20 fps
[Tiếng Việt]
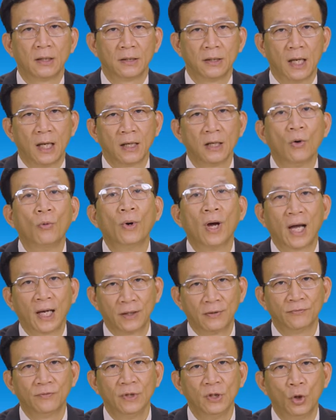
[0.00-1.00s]
đã đồng
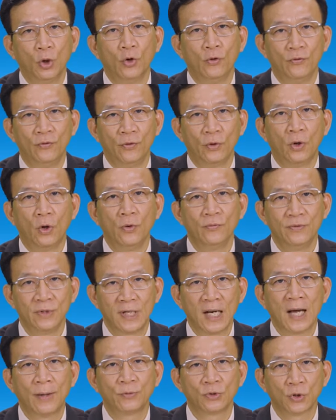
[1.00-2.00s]
hành với Hội Hội
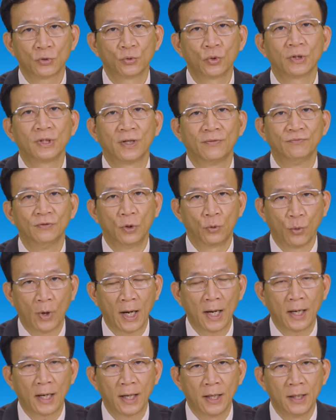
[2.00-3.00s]
Việt Nam trong suốt những năm vừa qua.